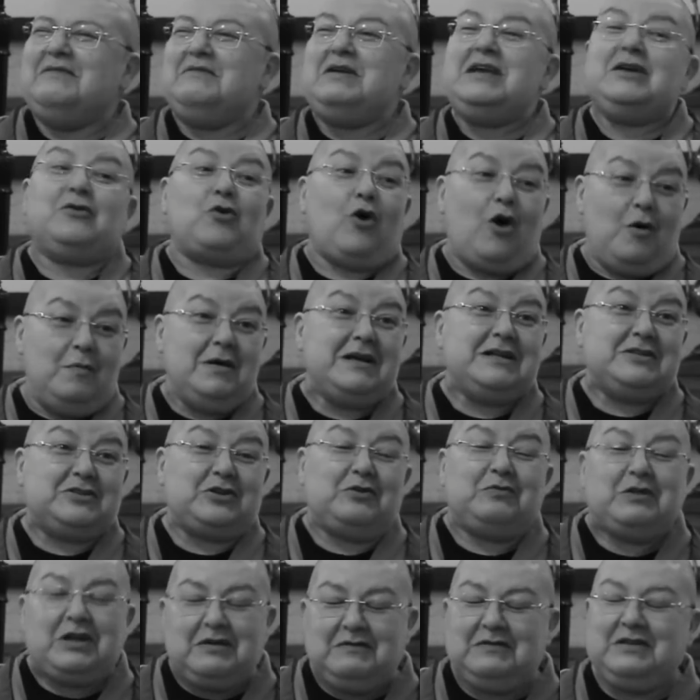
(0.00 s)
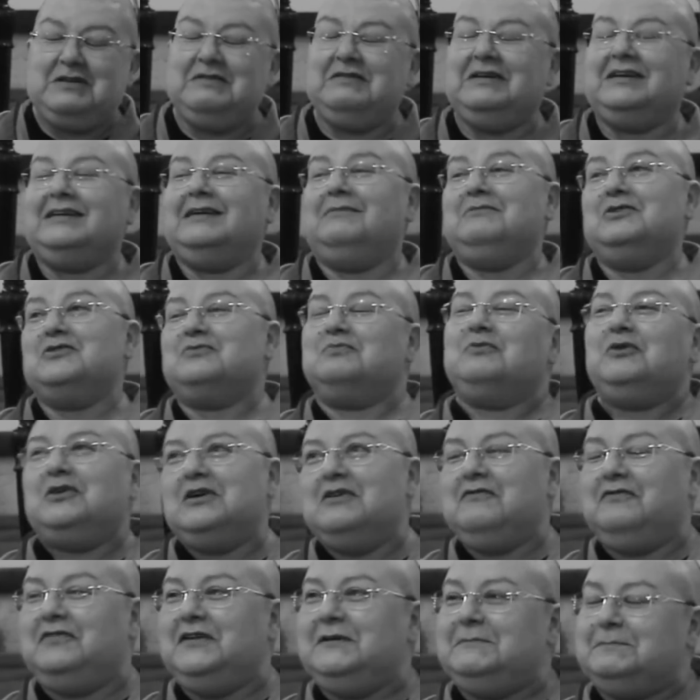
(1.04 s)
E comem e sobrevivem a meu... Bom,
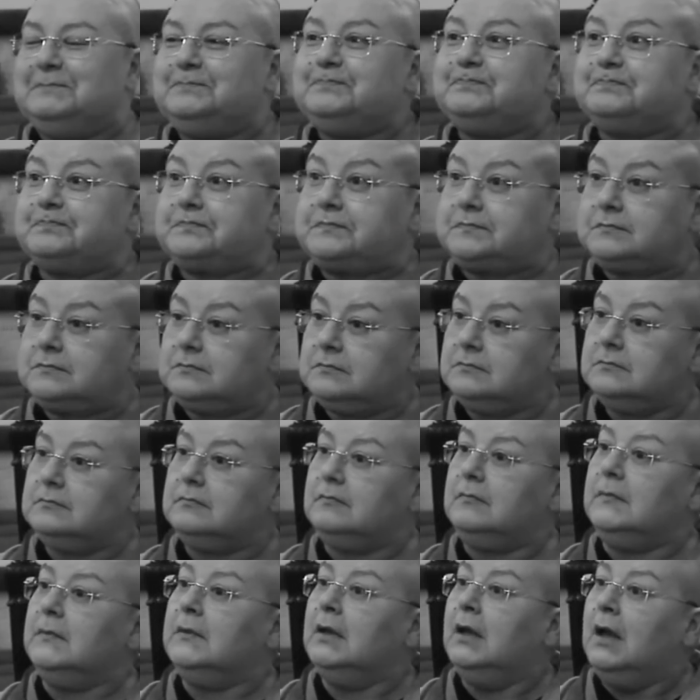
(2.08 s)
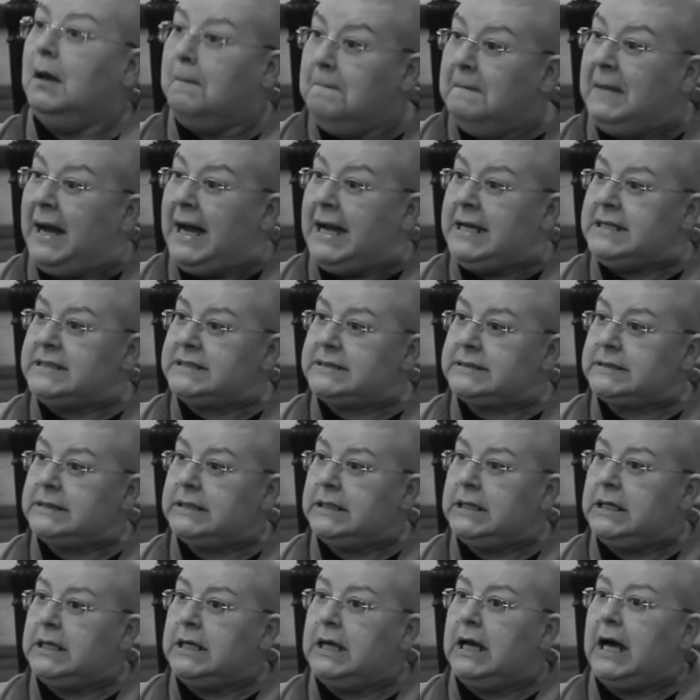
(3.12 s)
enfim. Mas
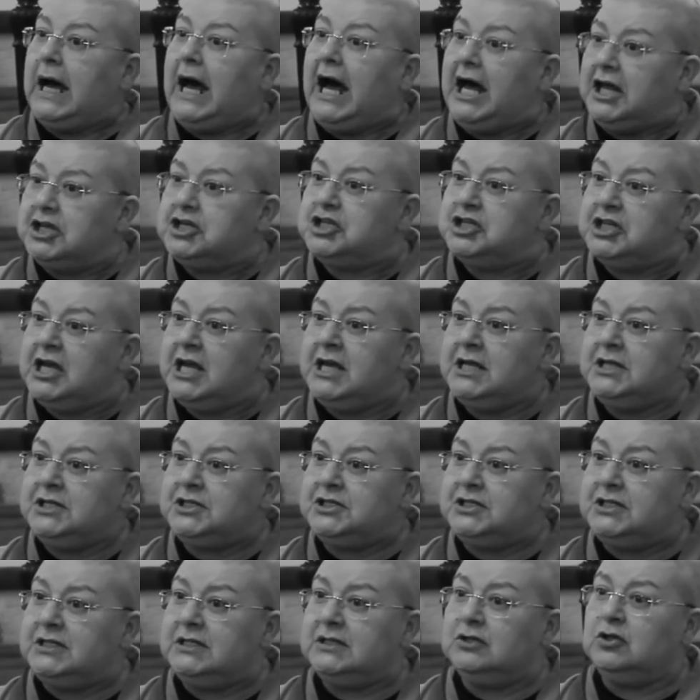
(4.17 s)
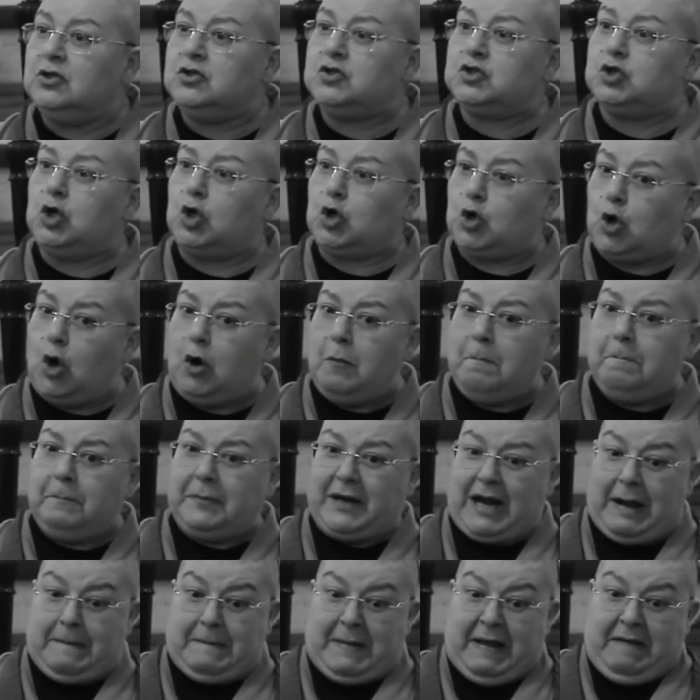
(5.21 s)
a gente não só
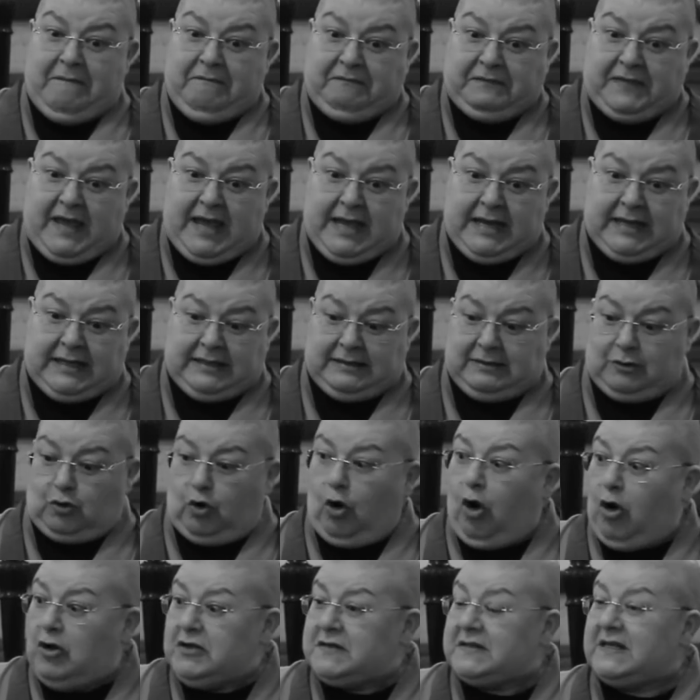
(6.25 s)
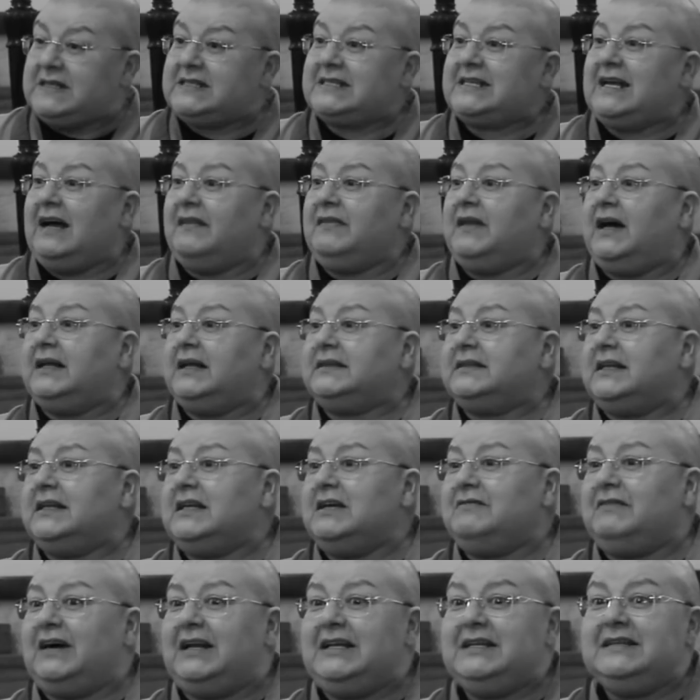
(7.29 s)
compra, mantém coisas que a data
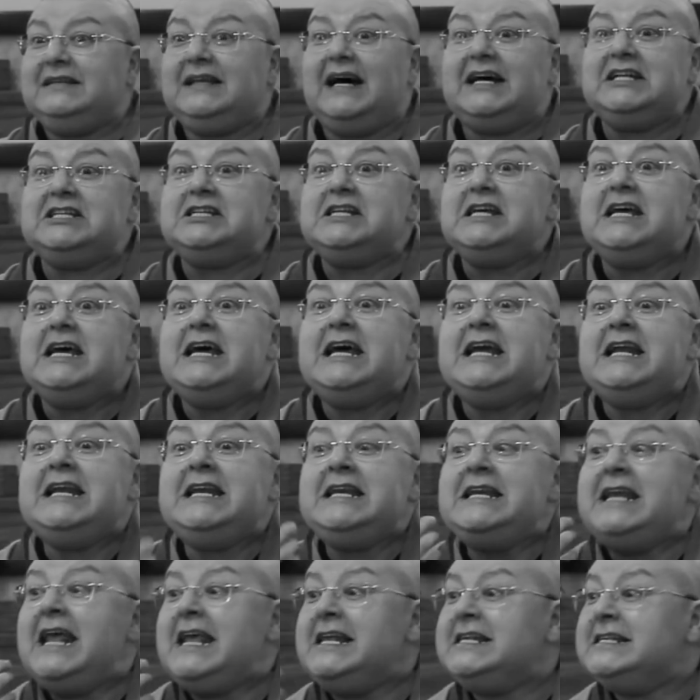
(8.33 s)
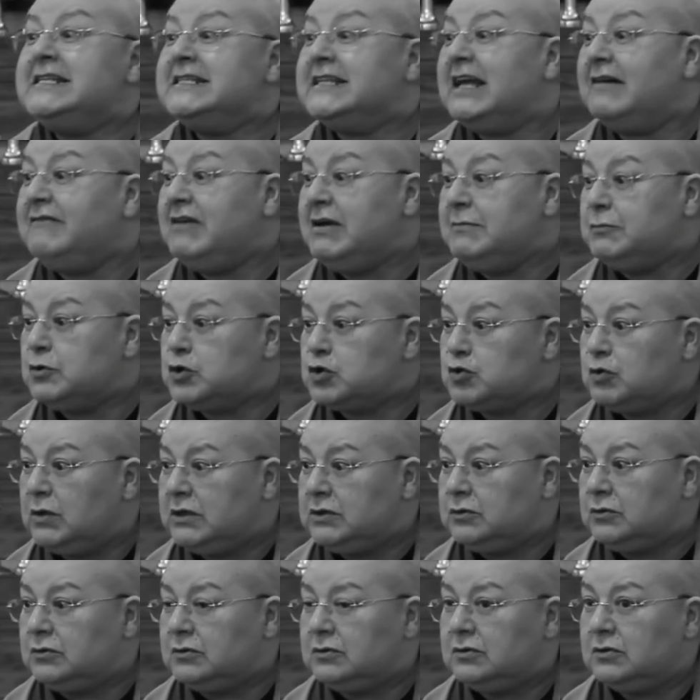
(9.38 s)
de validade nem sabemos
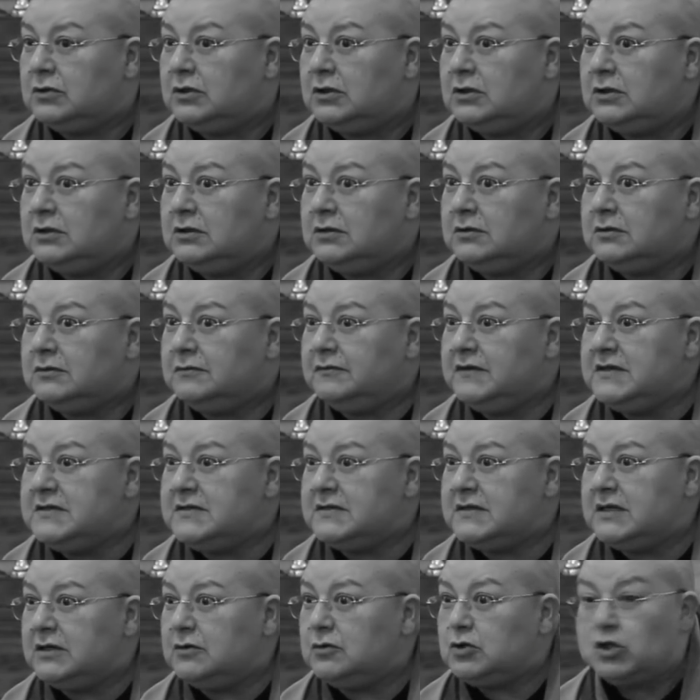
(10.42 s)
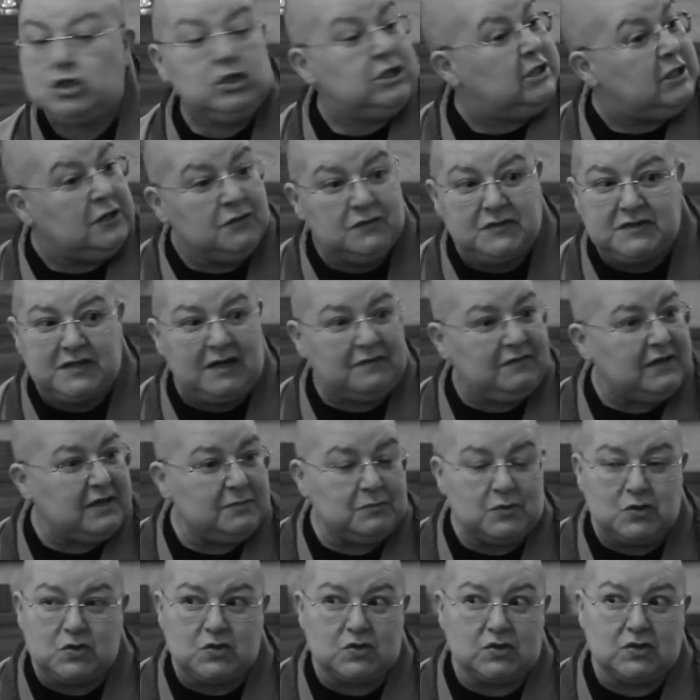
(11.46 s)
quando venceu. Não
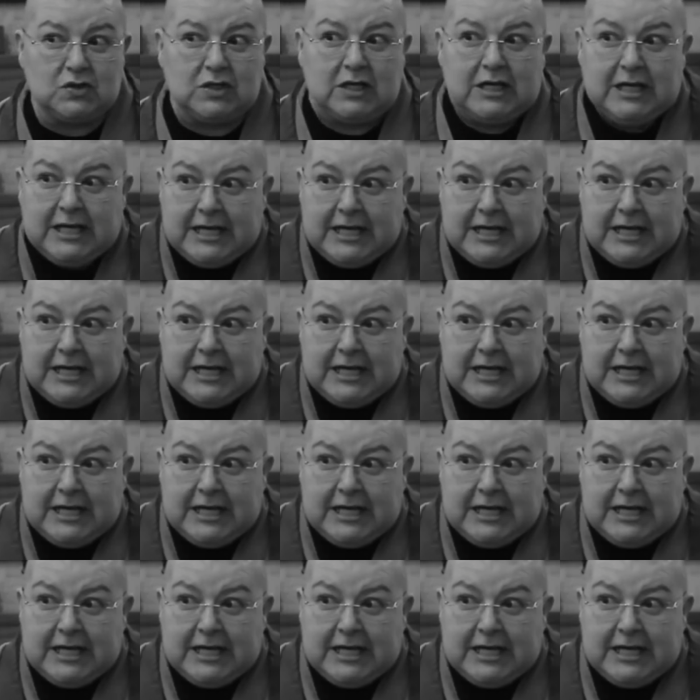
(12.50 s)
sabemos.